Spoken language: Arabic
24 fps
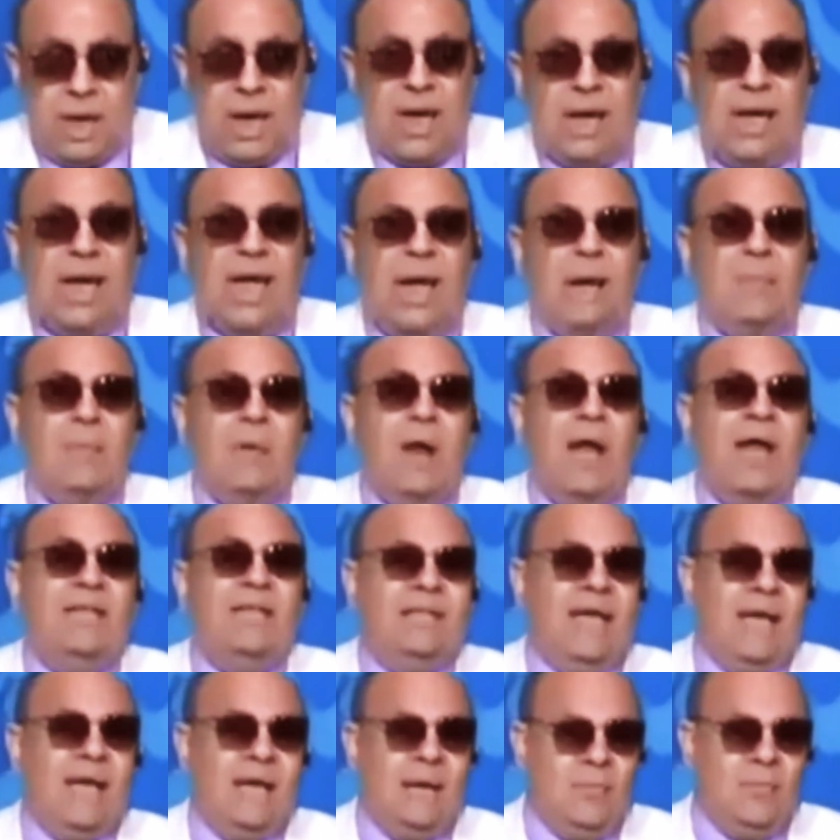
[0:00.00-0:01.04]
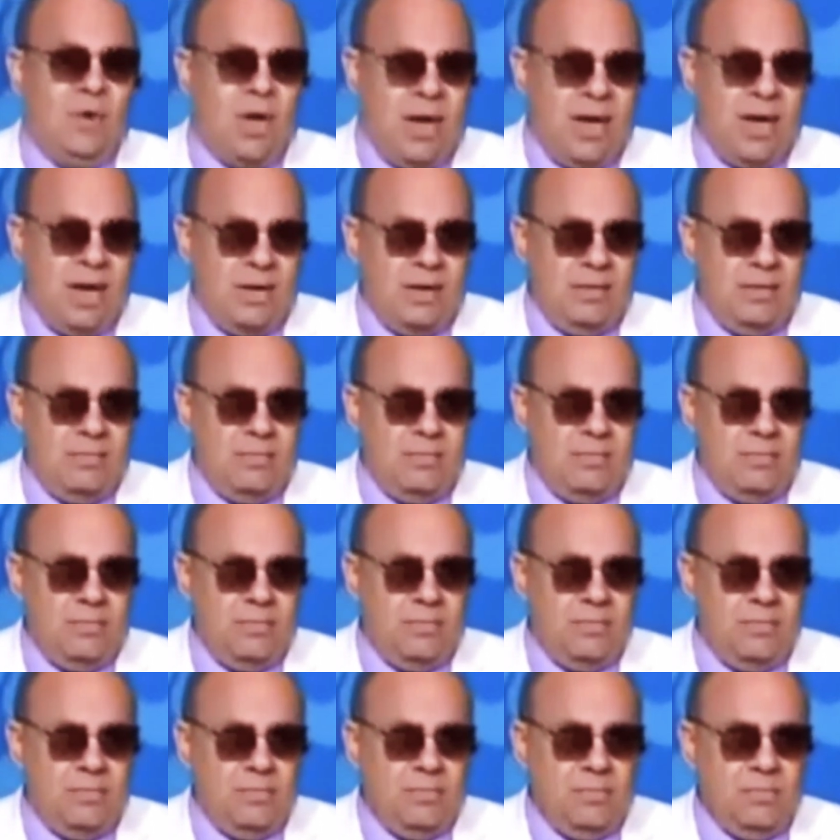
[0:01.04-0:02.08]
خليها براحتها يا منى هانم
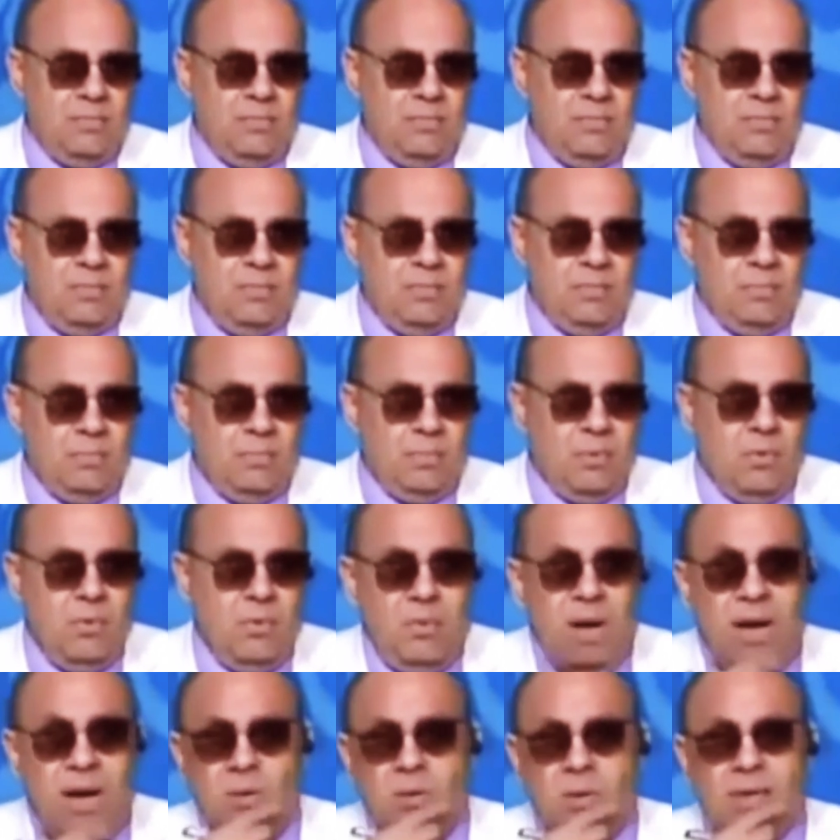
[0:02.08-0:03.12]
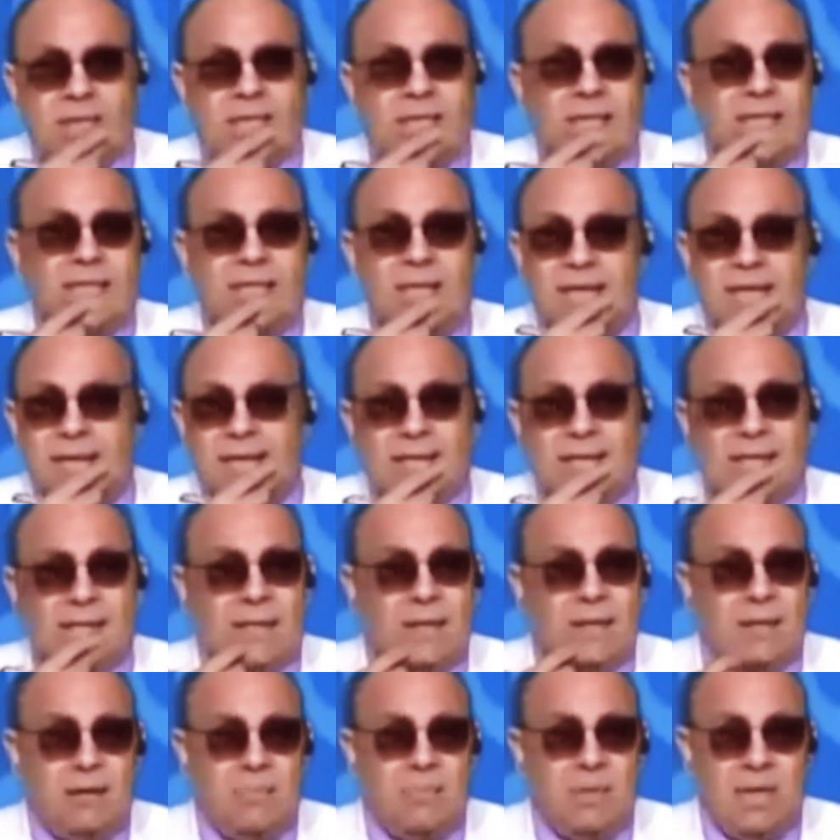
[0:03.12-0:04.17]
وماله ناس كتير ناس
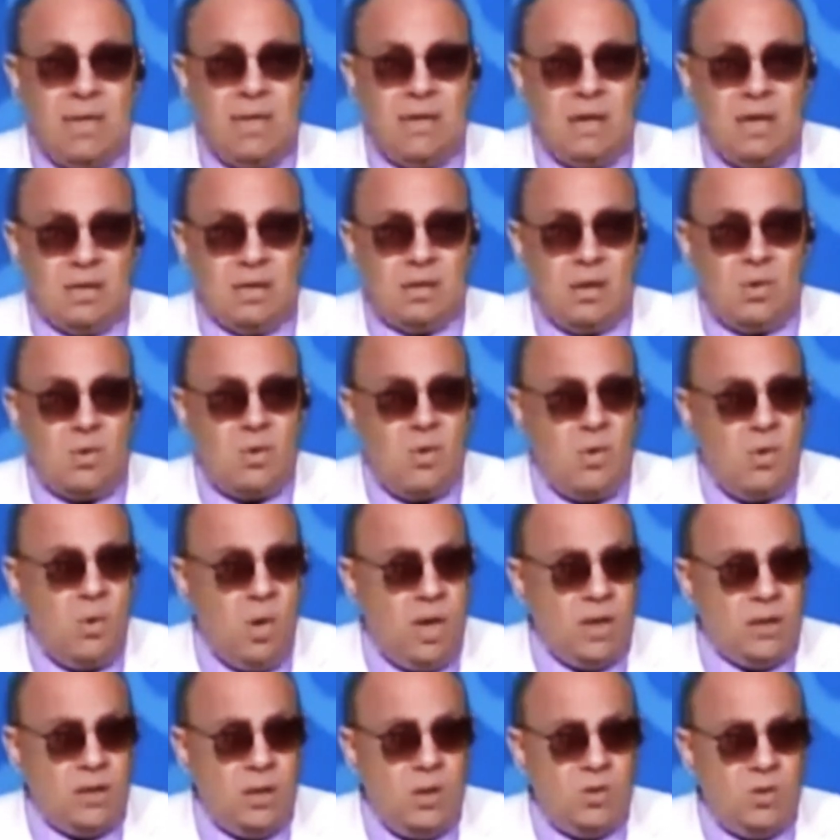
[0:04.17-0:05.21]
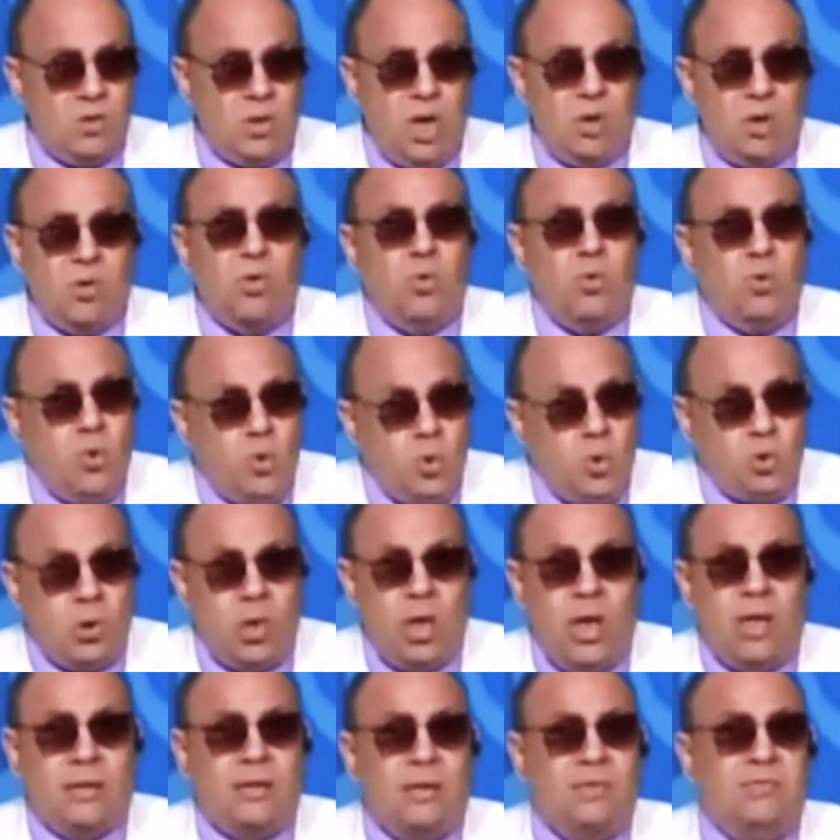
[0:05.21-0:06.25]
كتير ربنا يكتر وكل واحد ياخد راحته ونقعد
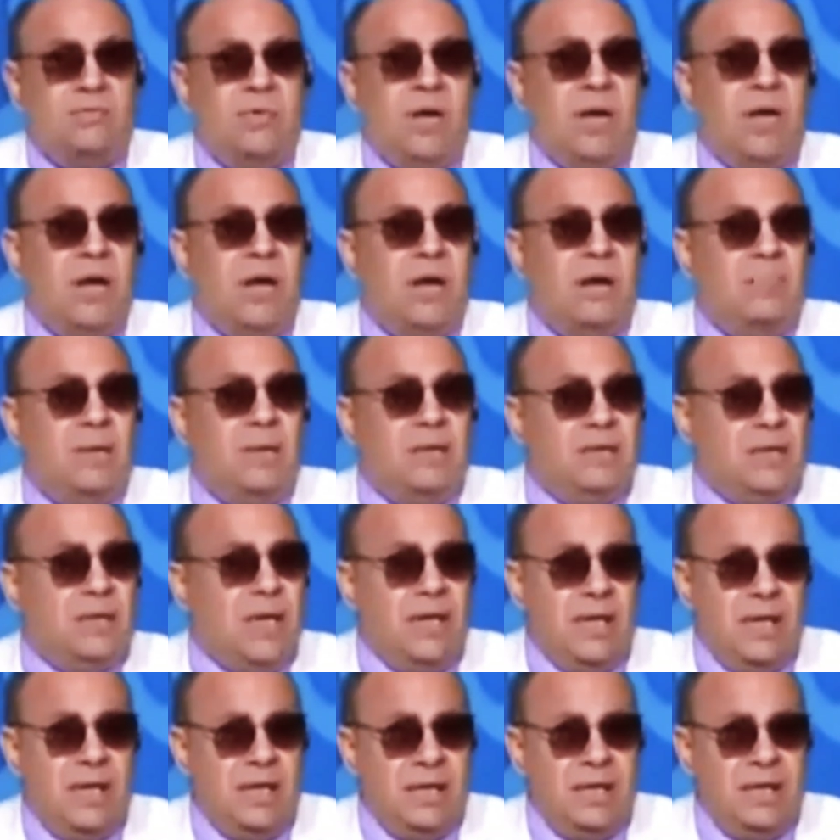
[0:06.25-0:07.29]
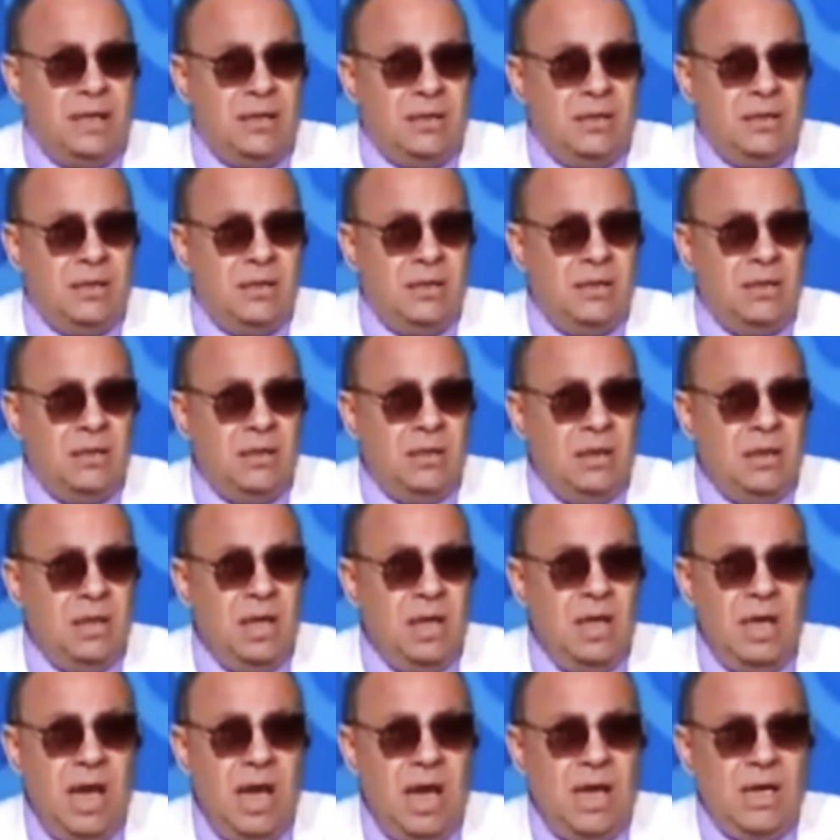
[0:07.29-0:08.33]
لغايه الفجر لما نصلي العيد آه، ايه
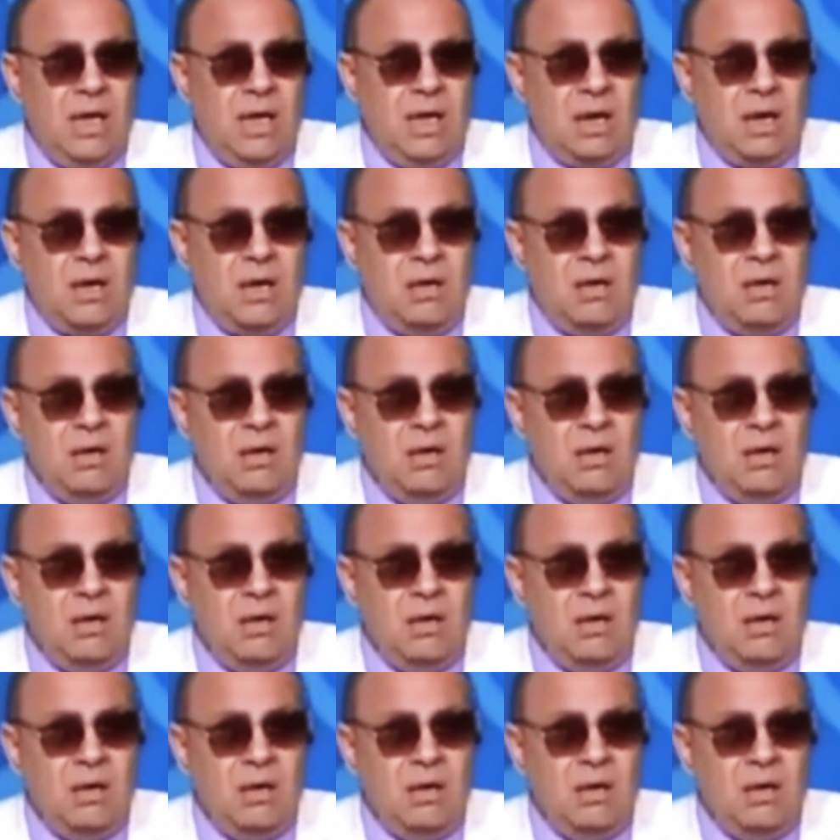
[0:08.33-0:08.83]
اللي يعني هيجرى يعني